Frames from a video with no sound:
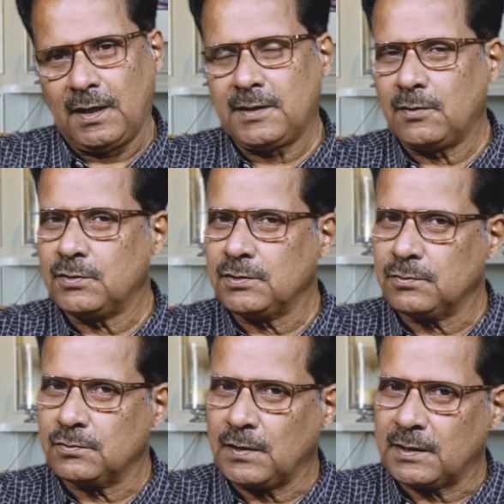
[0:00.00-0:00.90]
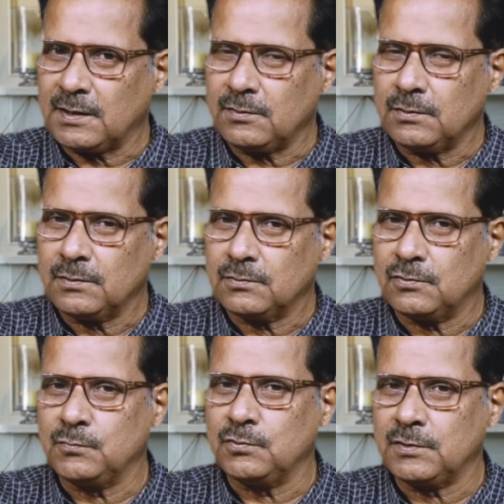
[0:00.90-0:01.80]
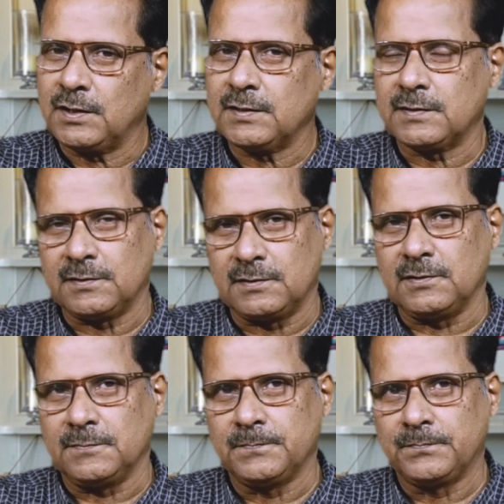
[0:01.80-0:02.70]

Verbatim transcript: এটাও কিন্তু ওর একটা খুব দুঃখের স্মৃতি